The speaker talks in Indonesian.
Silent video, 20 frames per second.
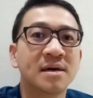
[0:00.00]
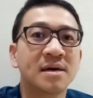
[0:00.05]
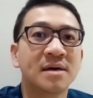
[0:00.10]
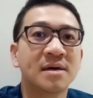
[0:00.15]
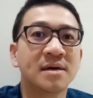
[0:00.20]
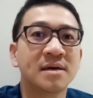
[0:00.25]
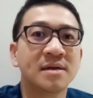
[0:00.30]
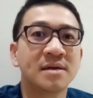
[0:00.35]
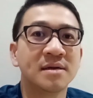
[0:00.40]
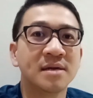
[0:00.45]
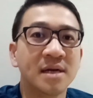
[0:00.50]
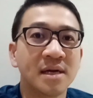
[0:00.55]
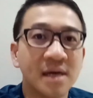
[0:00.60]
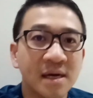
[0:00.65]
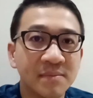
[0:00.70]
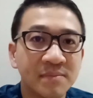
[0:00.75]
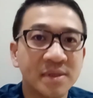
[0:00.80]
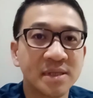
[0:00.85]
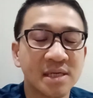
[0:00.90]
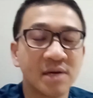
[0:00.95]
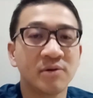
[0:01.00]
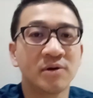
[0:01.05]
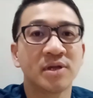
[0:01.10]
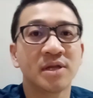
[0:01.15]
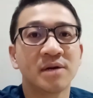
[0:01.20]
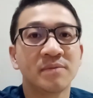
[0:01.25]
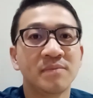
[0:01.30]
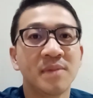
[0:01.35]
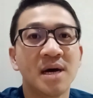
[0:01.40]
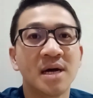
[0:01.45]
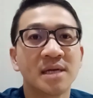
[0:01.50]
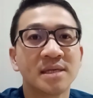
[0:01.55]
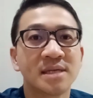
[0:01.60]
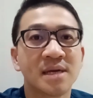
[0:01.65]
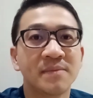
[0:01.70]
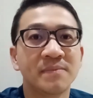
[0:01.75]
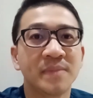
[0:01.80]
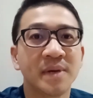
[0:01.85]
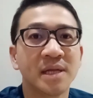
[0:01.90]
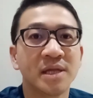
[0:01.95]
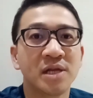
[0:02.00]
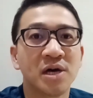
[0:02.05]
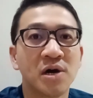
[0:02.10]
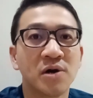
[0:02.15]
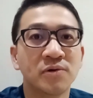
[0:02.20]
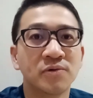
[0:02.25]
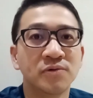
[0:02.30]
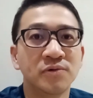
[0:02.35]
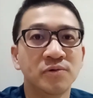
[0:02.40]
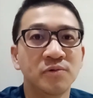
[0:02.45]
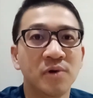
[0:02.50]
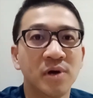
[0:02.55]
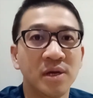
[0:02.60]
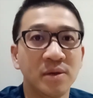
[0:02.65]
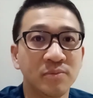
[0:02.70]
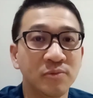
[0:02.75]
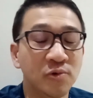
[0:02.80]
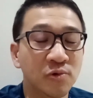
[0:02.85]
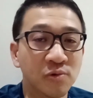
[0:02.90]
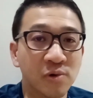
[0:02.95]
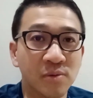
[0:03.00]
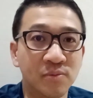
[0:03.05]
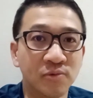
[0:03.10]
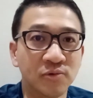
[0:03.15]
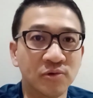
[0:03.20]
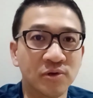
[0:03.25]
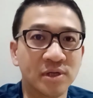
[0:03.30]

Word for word: uh, dengan pesawat terbang sampai tahun 2021.